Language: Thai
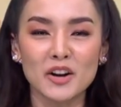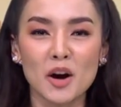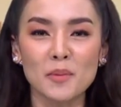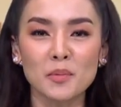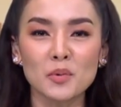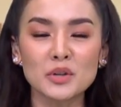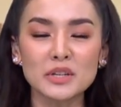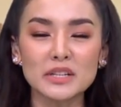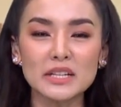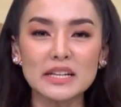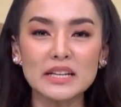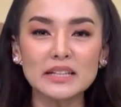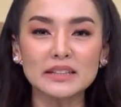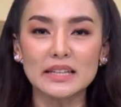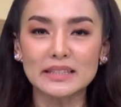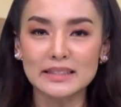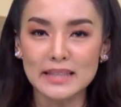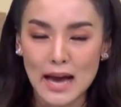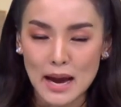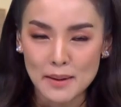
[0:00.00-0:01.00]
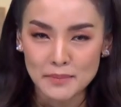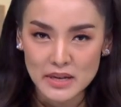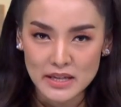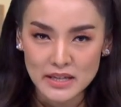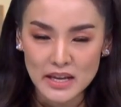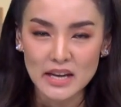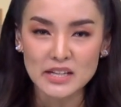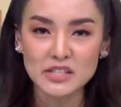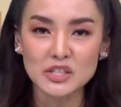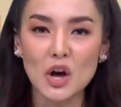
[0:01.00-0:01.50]
ขอบคุณที่ติดตาม t
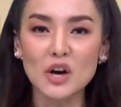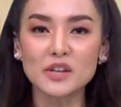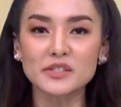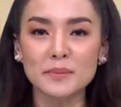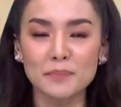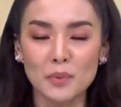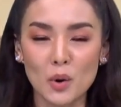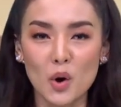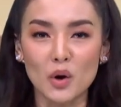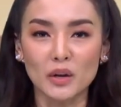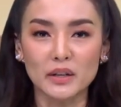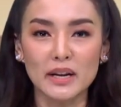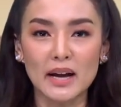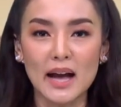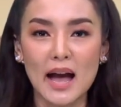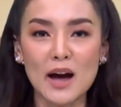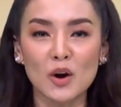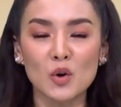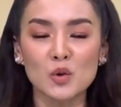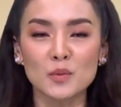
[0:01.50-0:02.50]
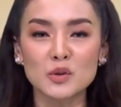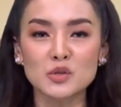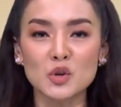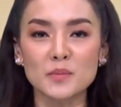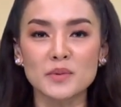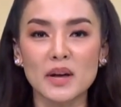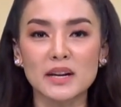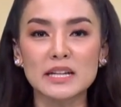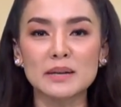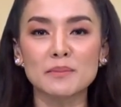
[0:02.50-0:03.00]
n n ช่อง 16 นะคะ คุณผู้ช
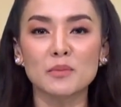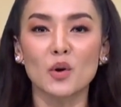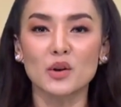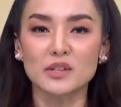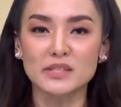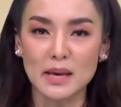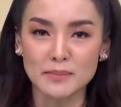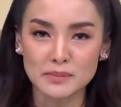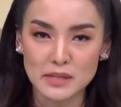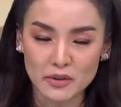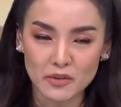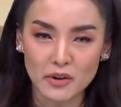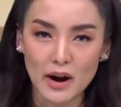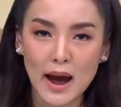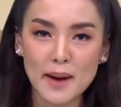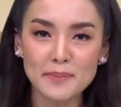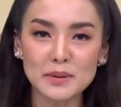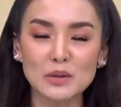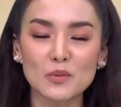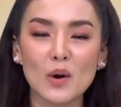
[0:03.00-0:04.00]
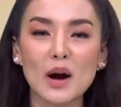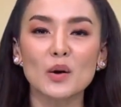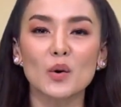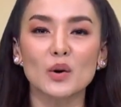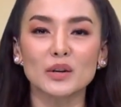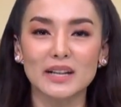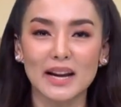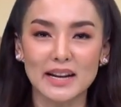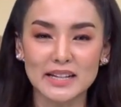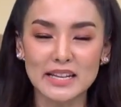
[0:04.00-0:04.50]
มอย่าลืมกด subscribe หรือว่าก
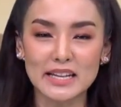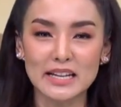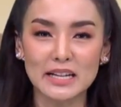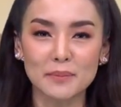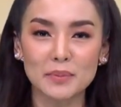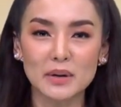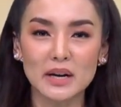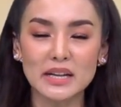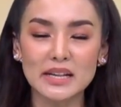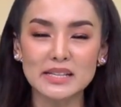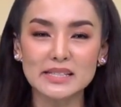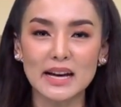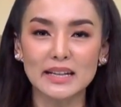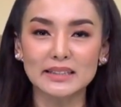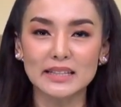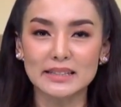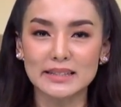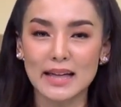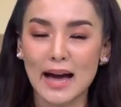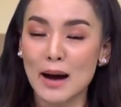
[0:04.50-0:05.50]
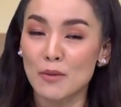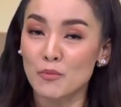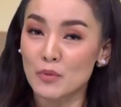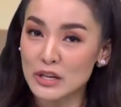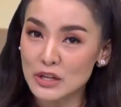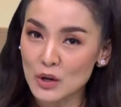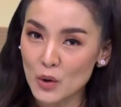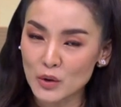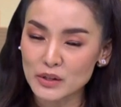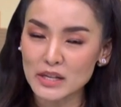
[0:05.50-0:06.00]
ดกระดิ่งเพื่อที่จะติดตาม
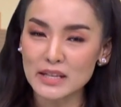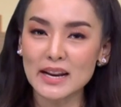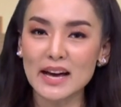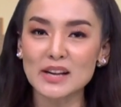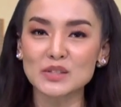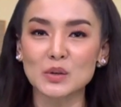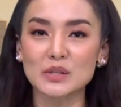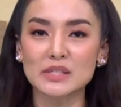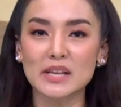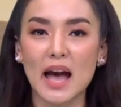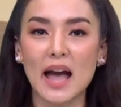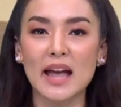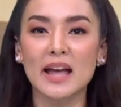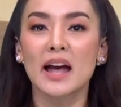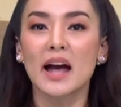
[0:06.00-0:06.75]
วิดีโอที่น่าสนใจ